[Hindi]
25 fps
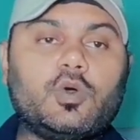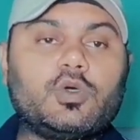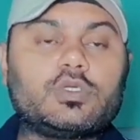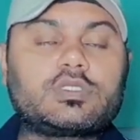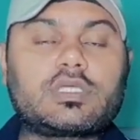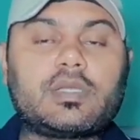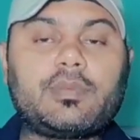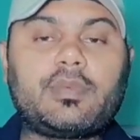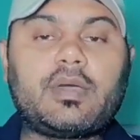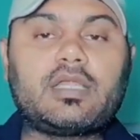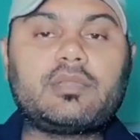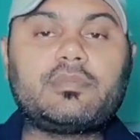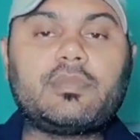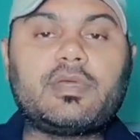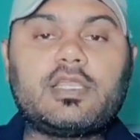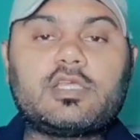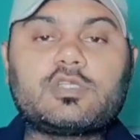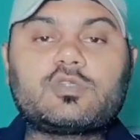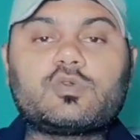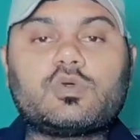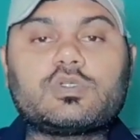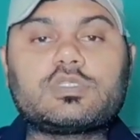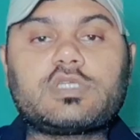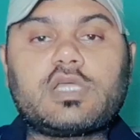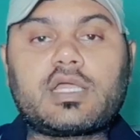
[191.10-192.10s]
उसके बाद मैंने
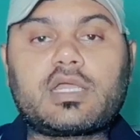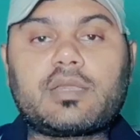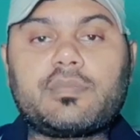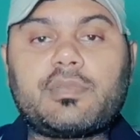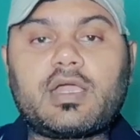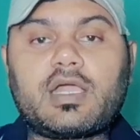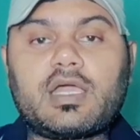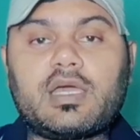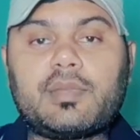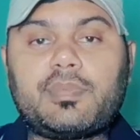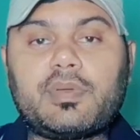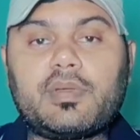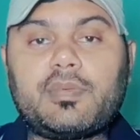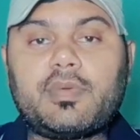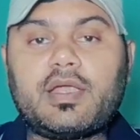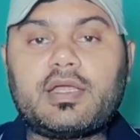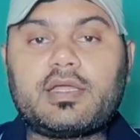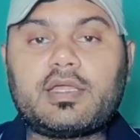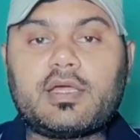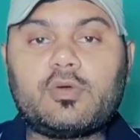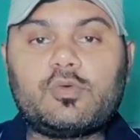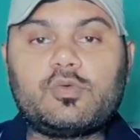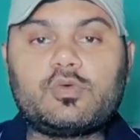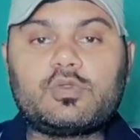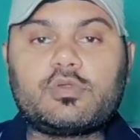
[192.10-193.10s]
सोचा कि मैं घर पे
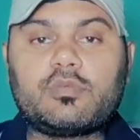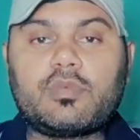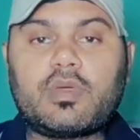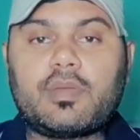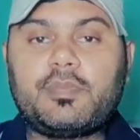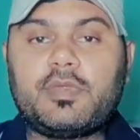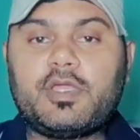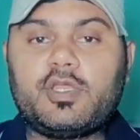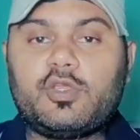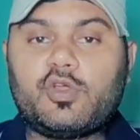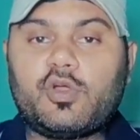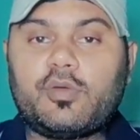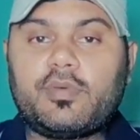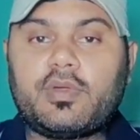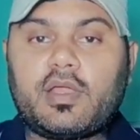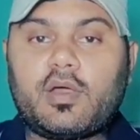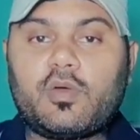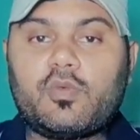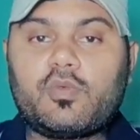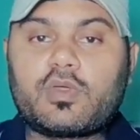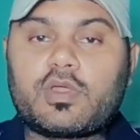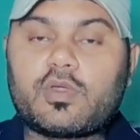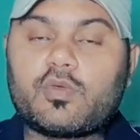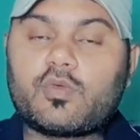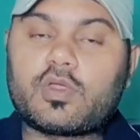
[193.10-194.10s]
बैठा हूँ तो मैं वीडियो
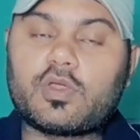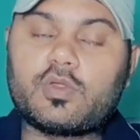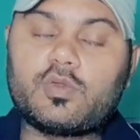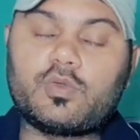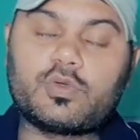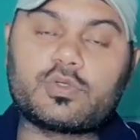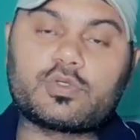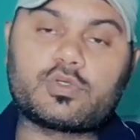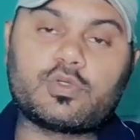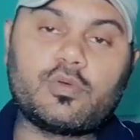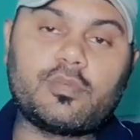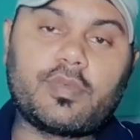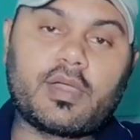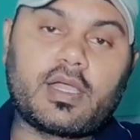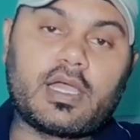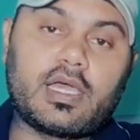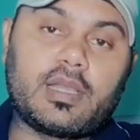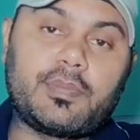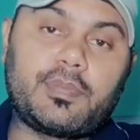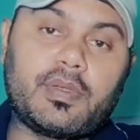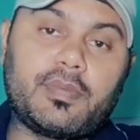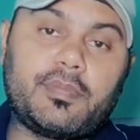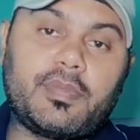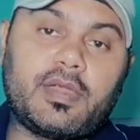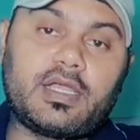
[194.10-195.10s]
बनाऊँ क्योंकि दोस्तों मैं
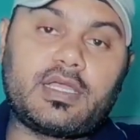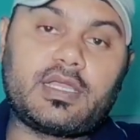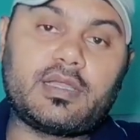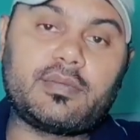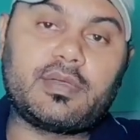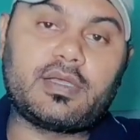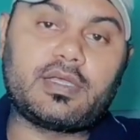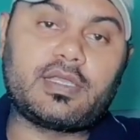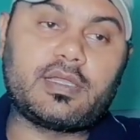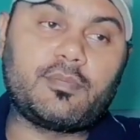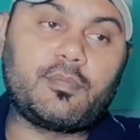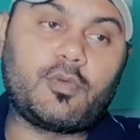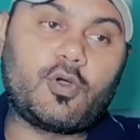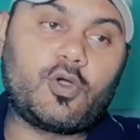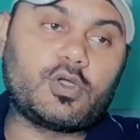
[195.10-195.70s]
घर पे बैठे बैठे